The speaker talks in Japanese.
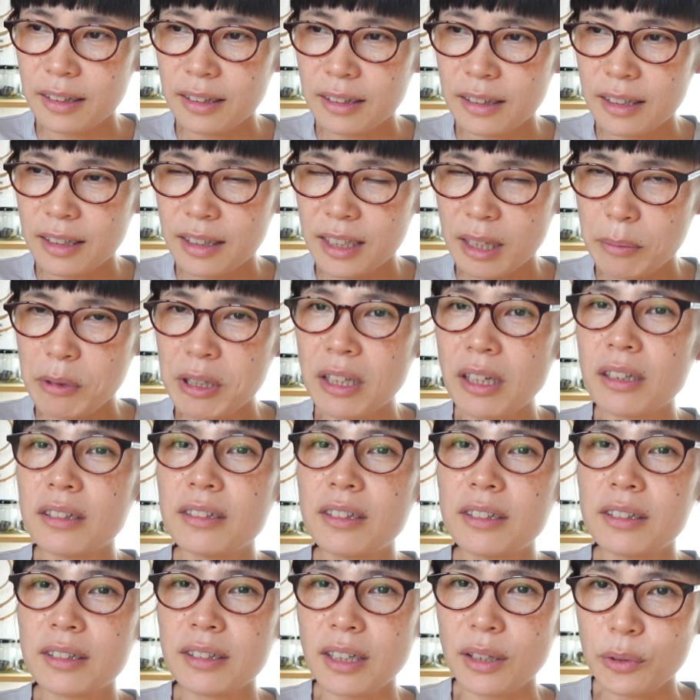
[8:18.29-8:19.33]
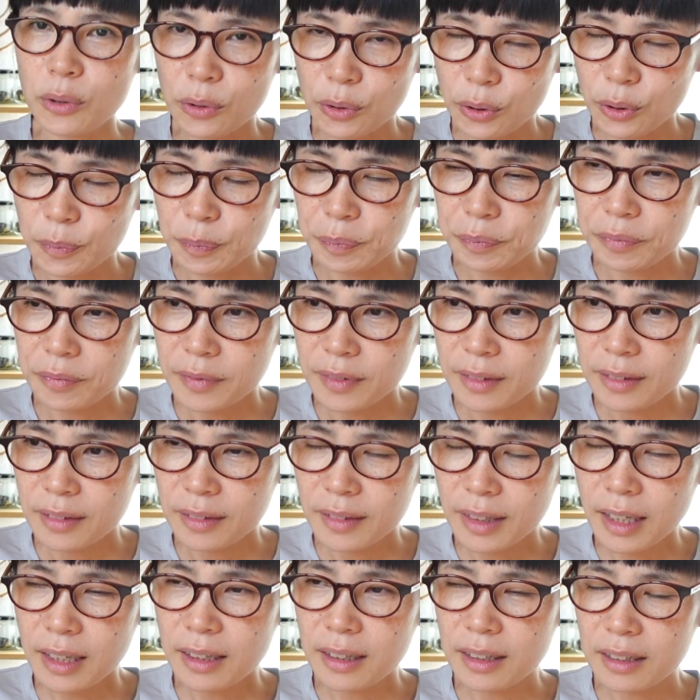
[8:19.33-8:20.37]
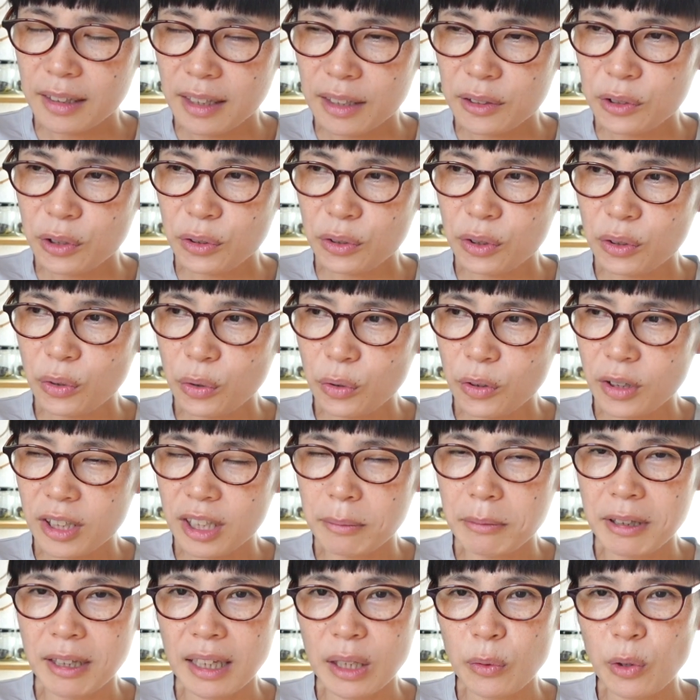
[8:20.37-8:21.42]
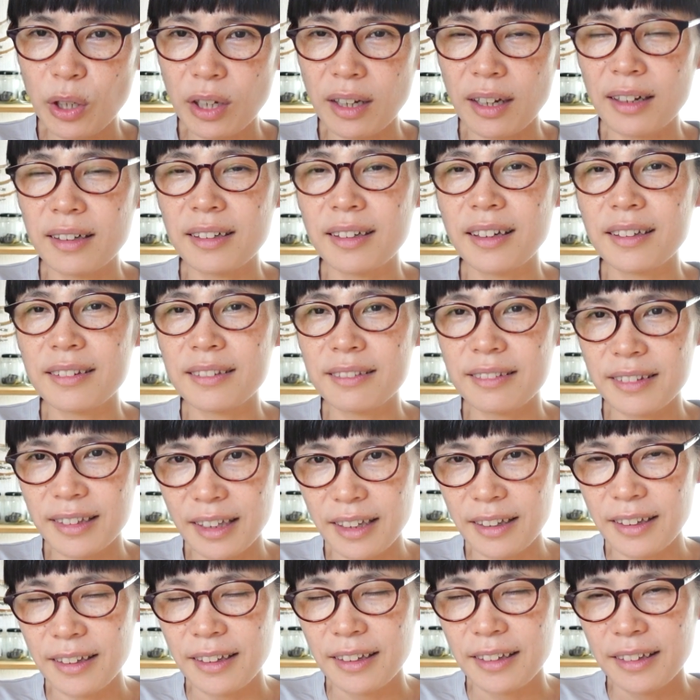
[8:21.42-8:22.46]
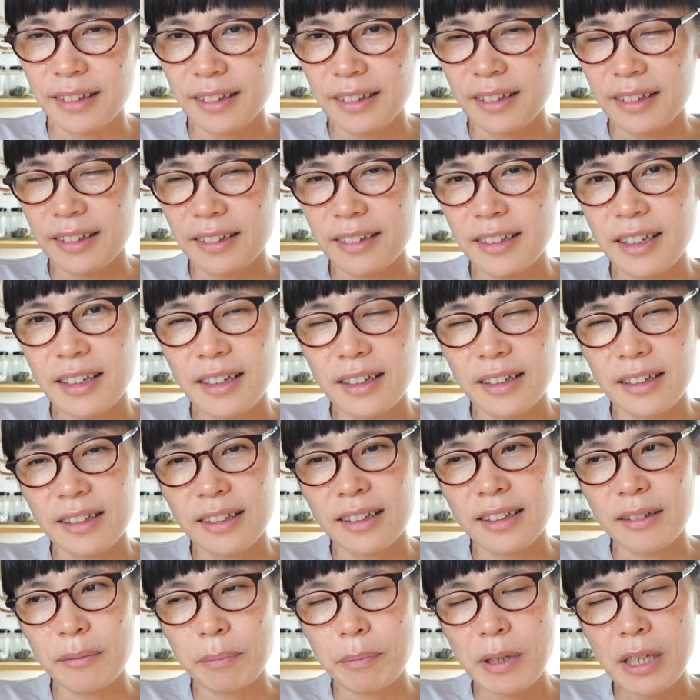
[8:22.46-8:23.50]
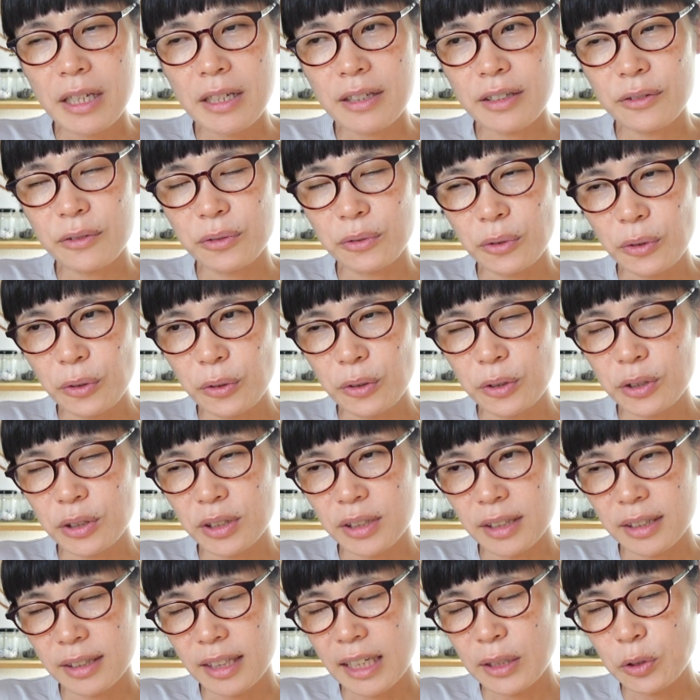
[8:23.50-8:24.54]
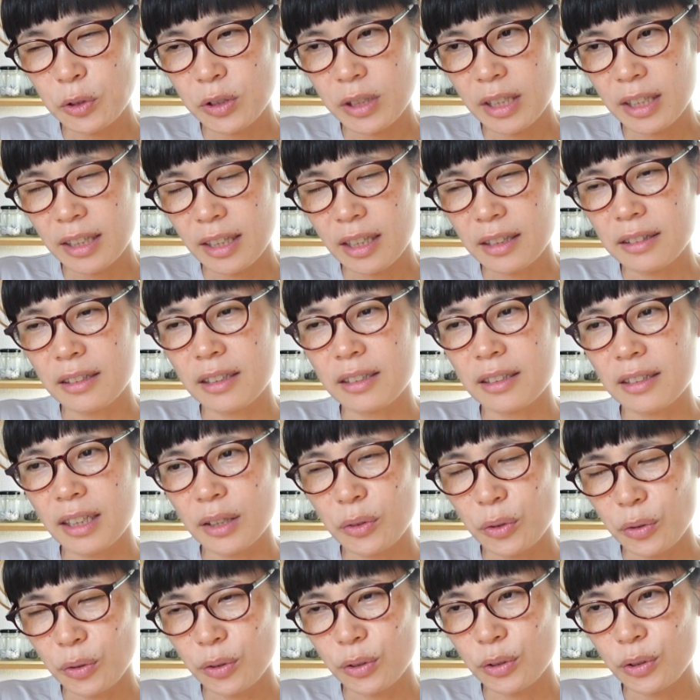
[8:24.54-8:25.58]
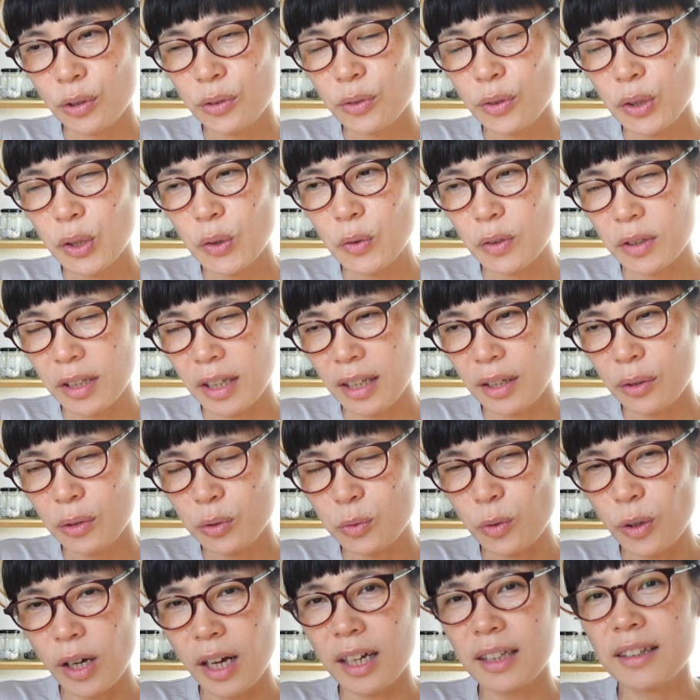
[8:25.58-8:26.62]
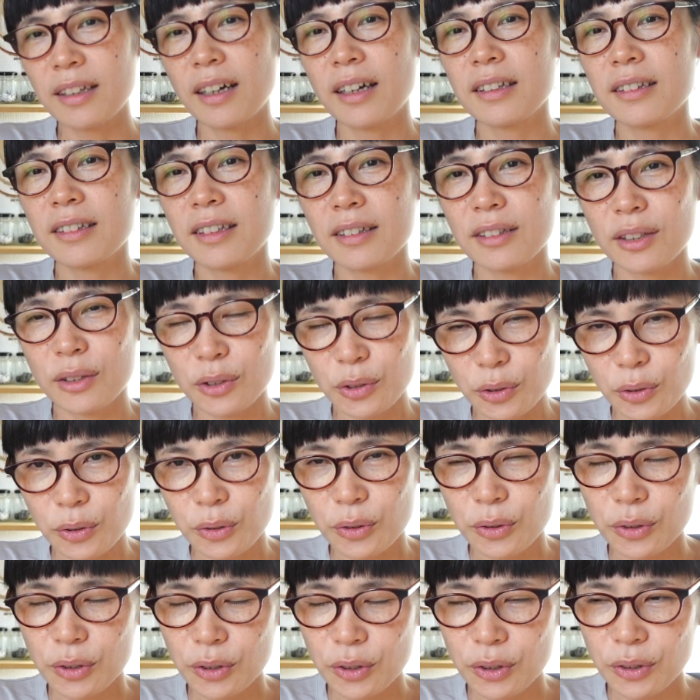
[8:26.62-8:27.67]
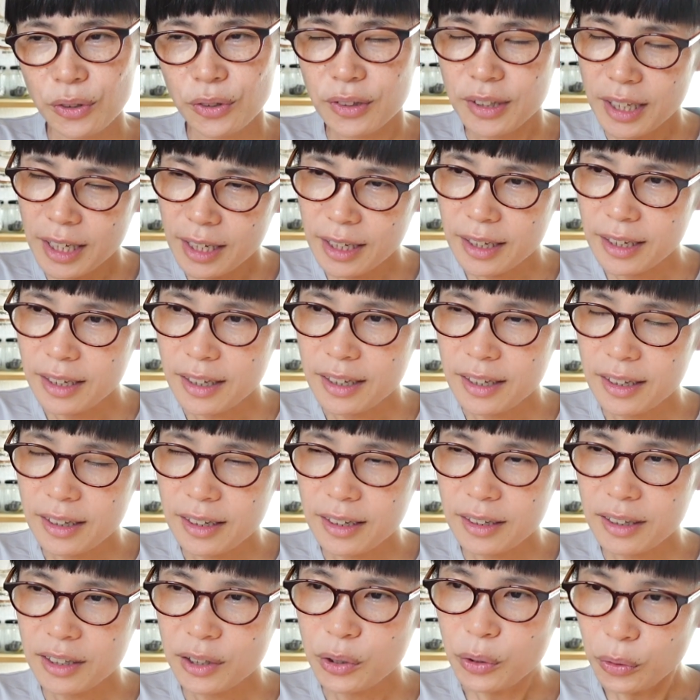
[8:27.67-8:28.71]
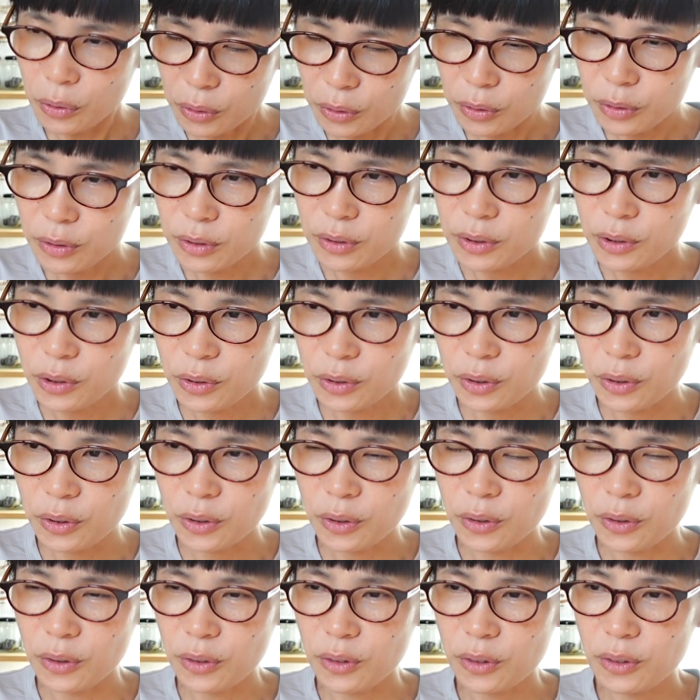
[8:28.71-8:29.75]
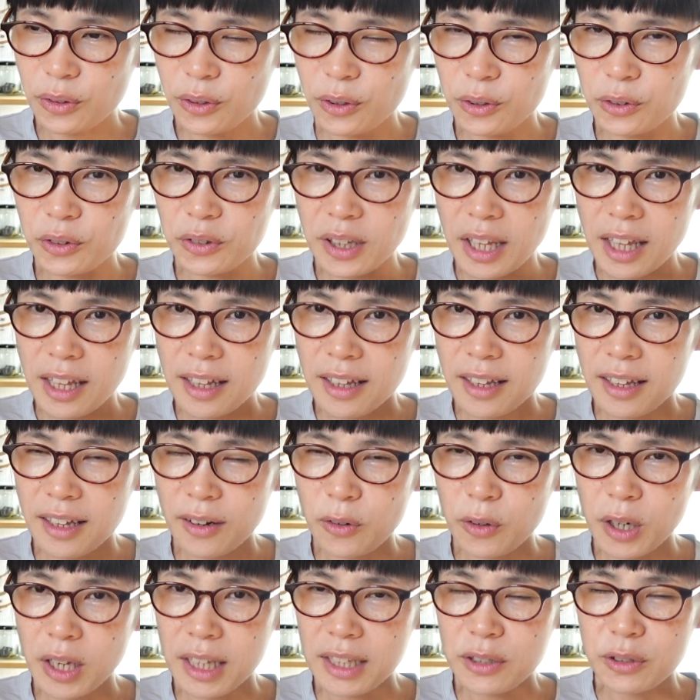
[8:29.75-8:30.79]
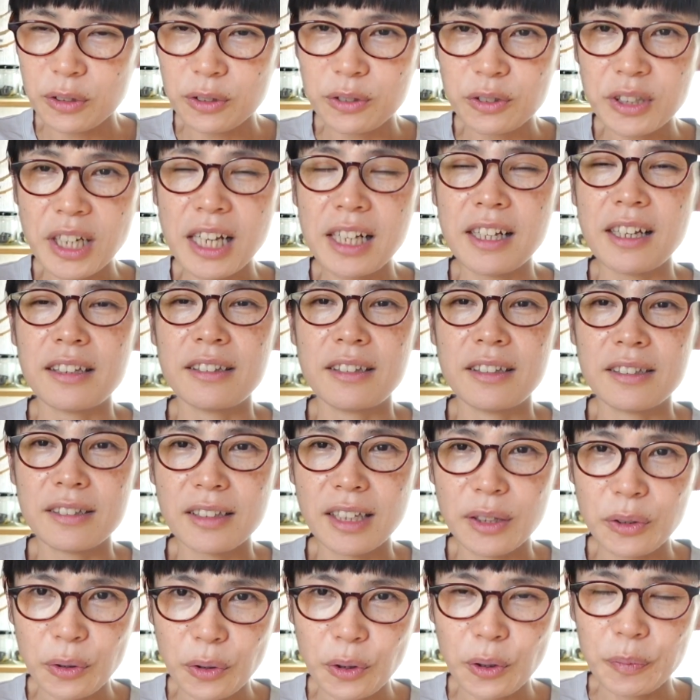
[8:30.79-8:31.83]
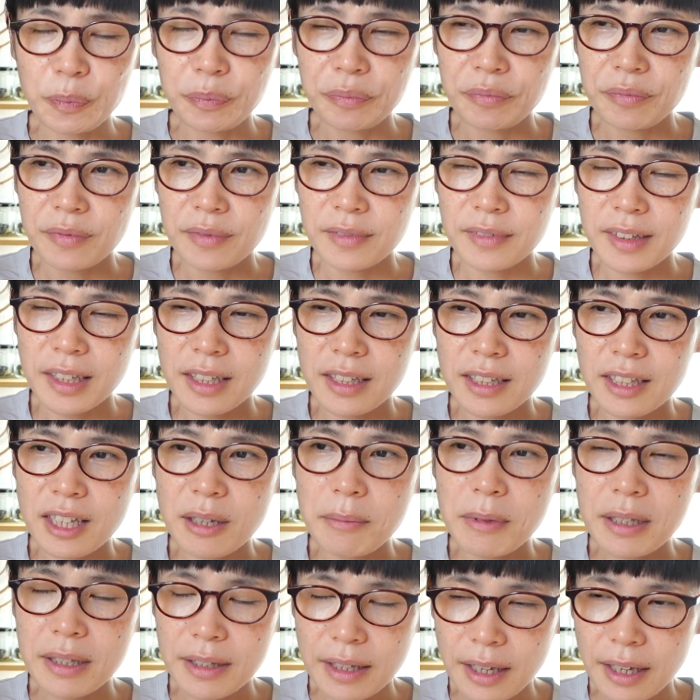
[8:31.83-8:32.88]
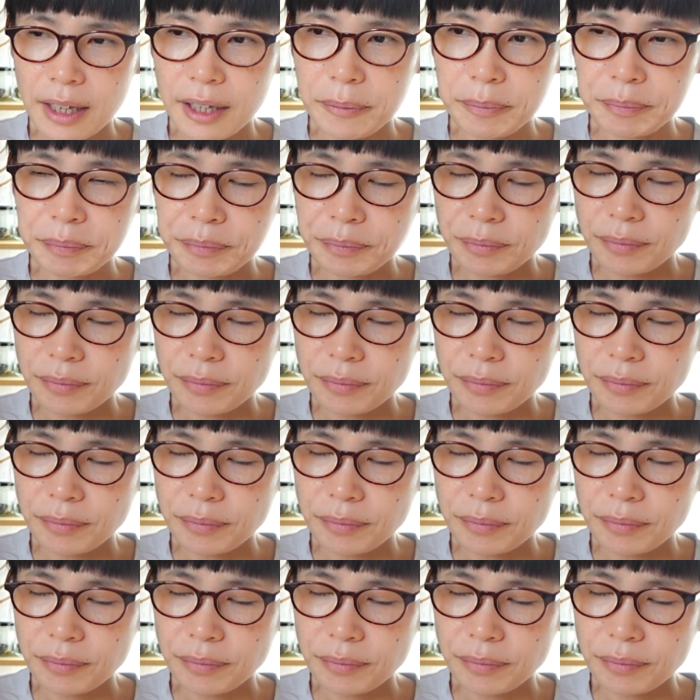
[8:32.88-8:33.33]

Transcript: 着てみたんですけど、なんかね、ちょっとどっかでまだ違和感があって、で、ピンクを最初に着たんですけど、その時はね、よくわかんなかったんですよ。で、今日、その、このねこれ一応グレーなんですけどで着てみて